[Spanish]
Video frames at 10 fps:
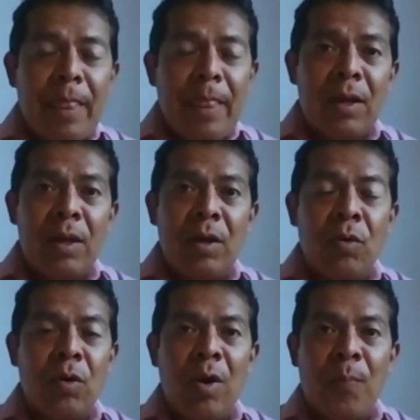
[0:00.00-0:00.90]
eh,
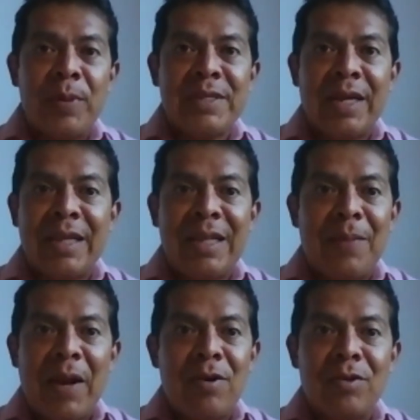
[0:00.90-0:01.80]
Hugo López Gatel, de
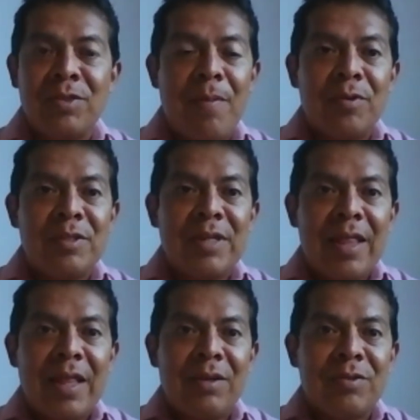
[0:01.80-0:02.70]
plano, no sabemos
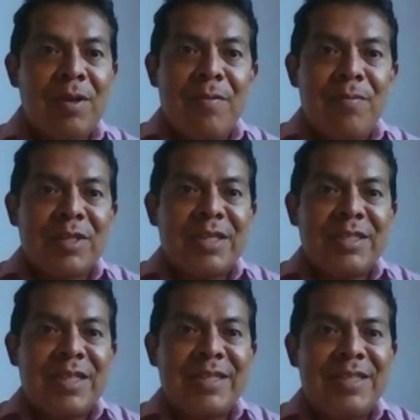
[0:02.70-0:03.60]
nada, no sabemos qué
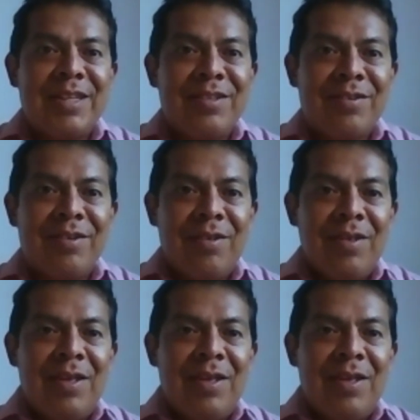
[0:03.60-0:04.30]
esté haciendo, ¿no?